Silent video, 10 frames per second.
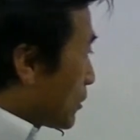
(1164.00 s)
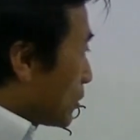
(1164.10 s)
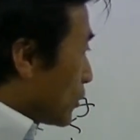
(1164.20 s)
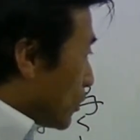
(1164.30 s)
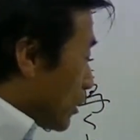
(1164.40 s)
ず、
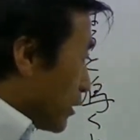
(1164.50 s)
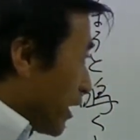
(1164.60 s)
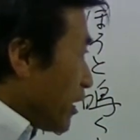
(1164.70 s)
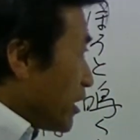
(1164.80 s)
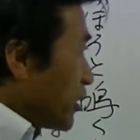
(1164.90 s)
ね、
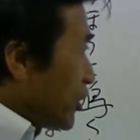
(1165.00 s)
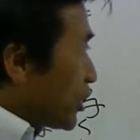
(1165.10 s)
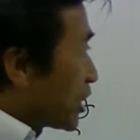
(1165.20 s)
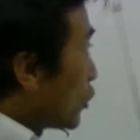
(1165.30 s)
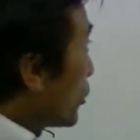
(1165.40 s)
意
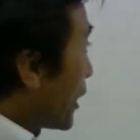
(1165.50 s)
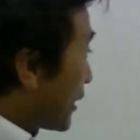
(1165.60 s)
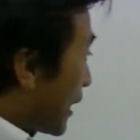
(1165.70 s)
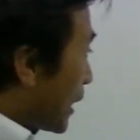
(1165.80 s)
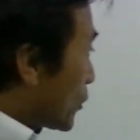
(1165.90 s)
識のみの
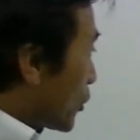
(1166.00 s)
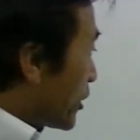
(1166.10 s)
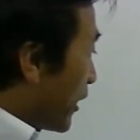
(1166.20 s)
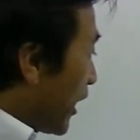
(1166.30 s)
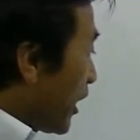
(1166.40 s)
働きとし
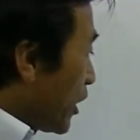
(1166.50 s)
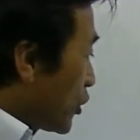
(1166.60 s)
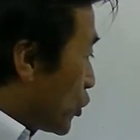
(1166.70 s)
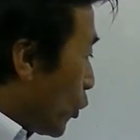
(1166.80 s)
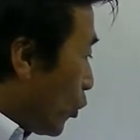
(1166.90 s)
てね
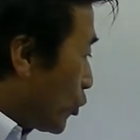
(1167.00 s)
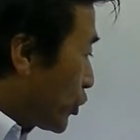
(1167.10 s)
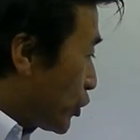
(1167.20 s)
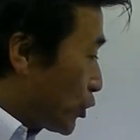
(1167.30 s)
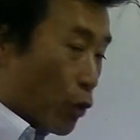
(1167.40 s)
常
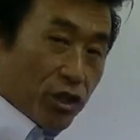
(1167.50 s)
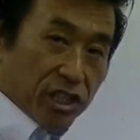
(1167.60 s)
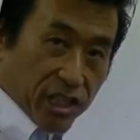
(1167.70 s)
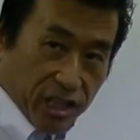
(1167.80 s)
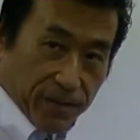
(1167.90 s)
駐の意
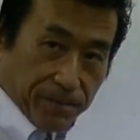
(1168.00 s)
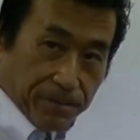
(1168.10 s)
識